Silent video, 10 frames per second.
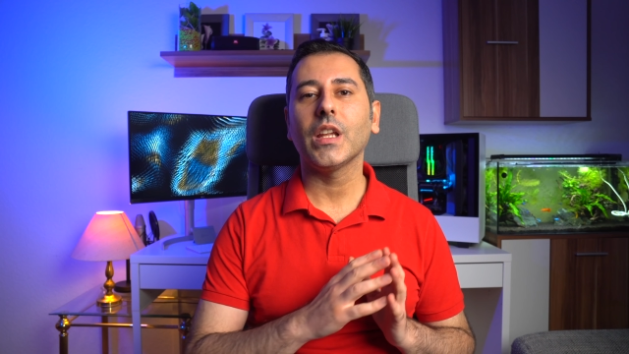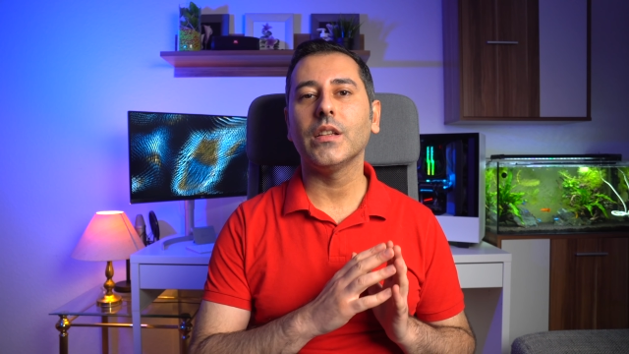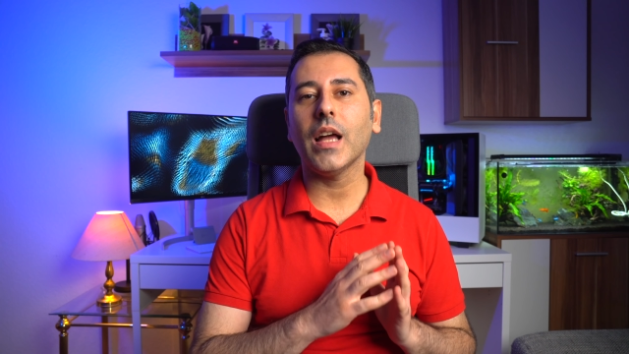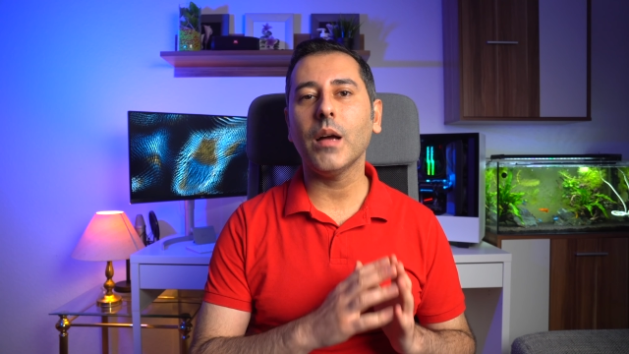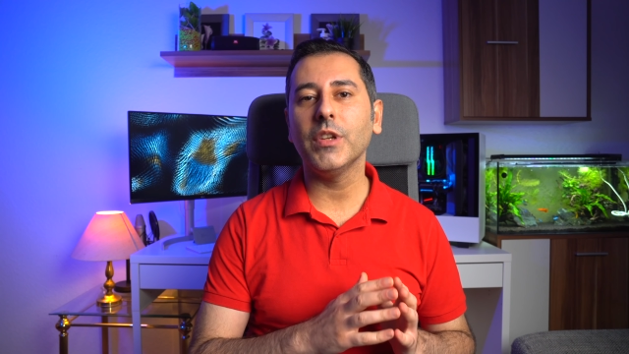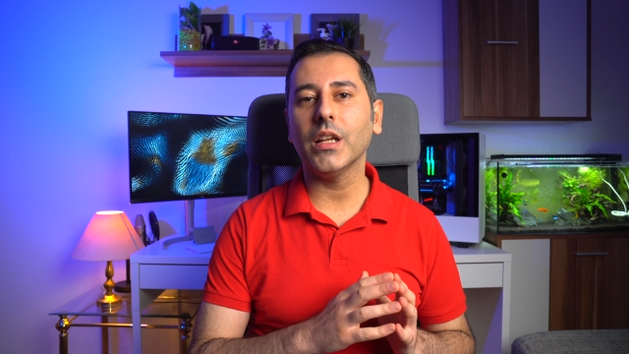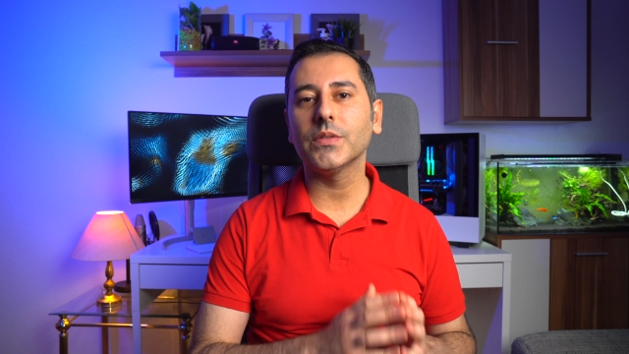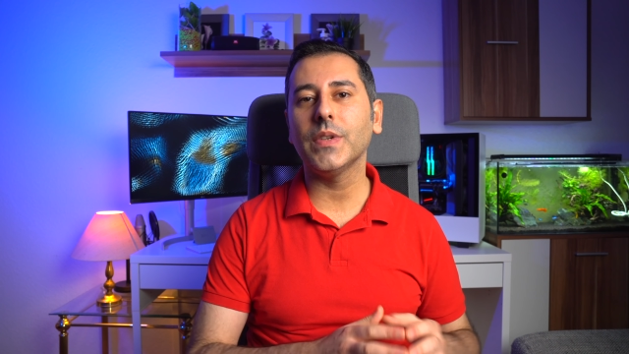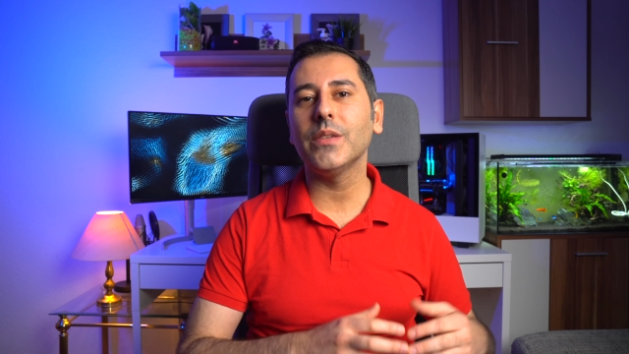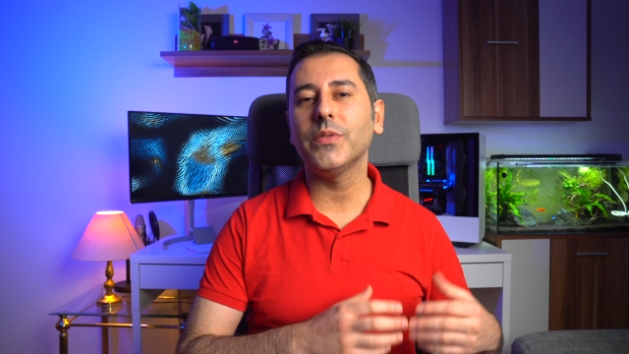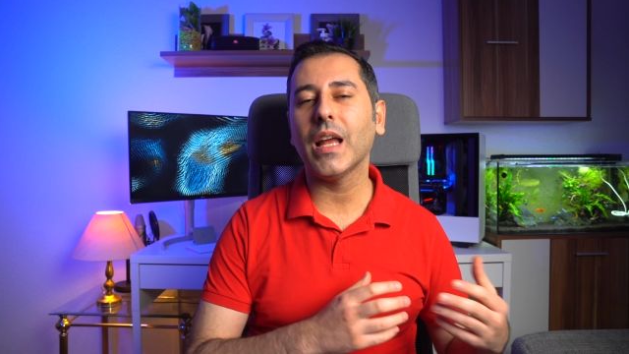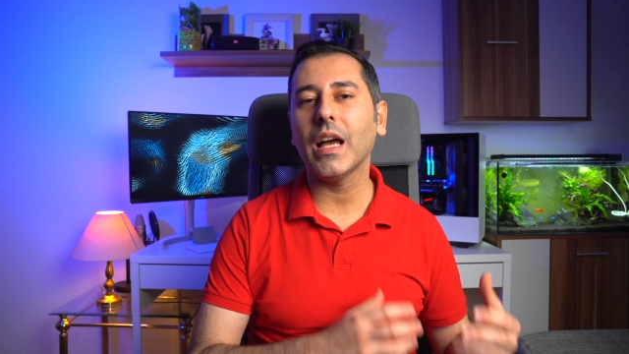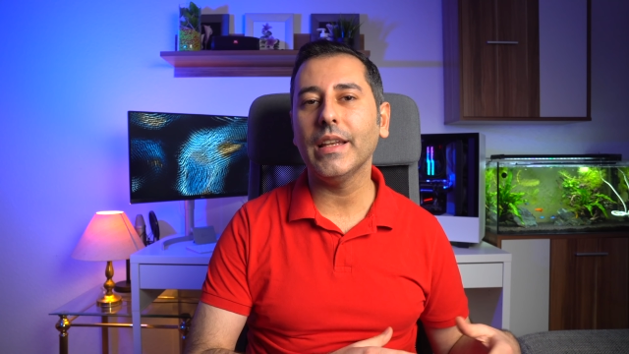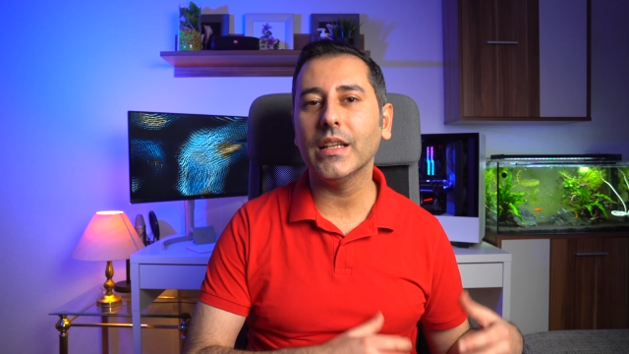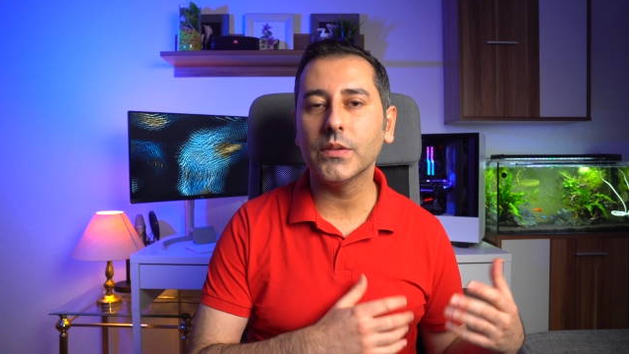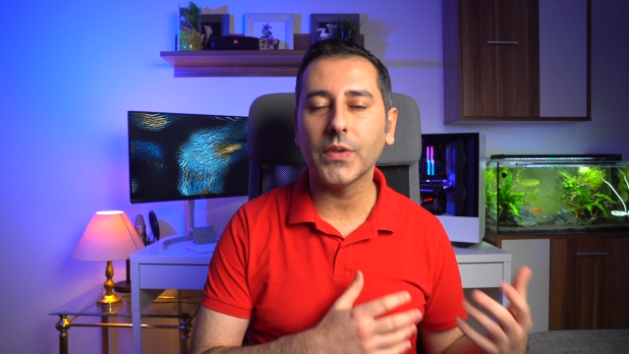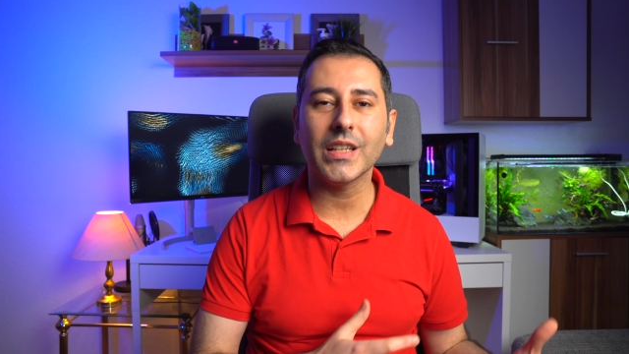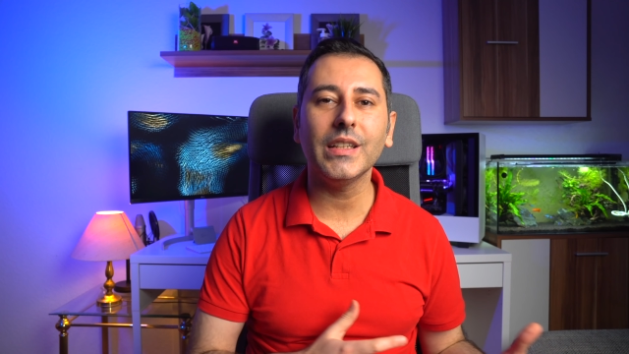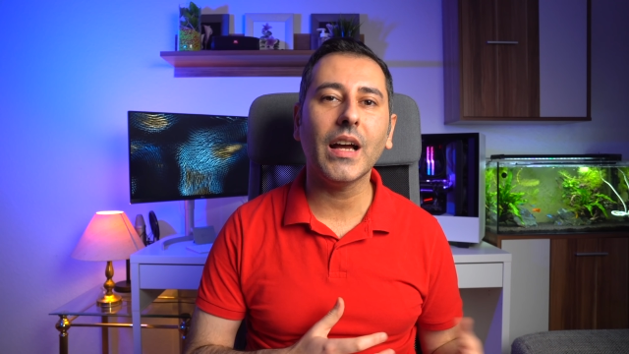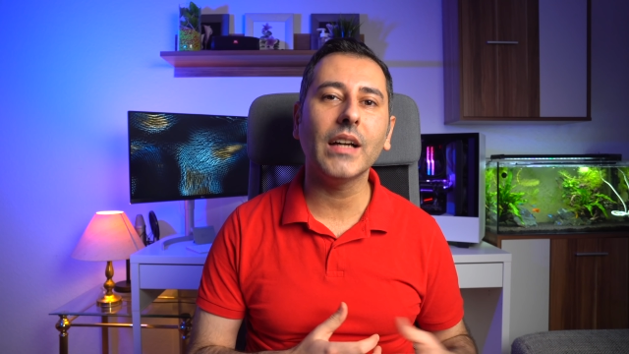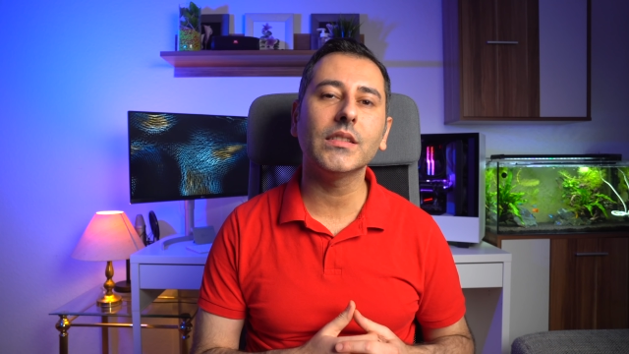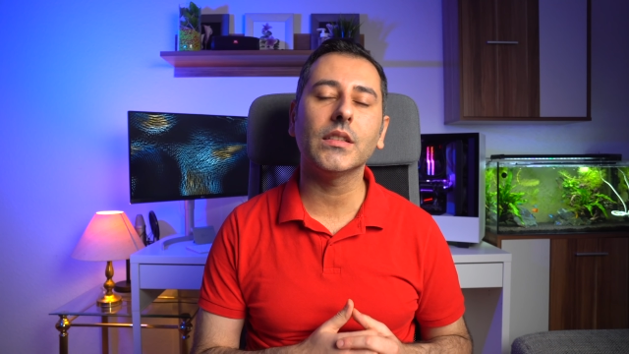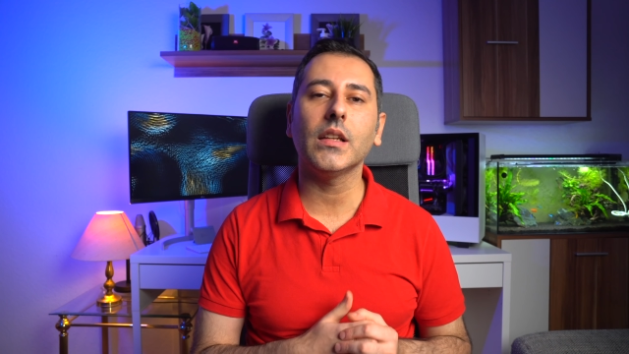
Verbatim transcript: دعم الاطفال في العائلات الفقيره عاده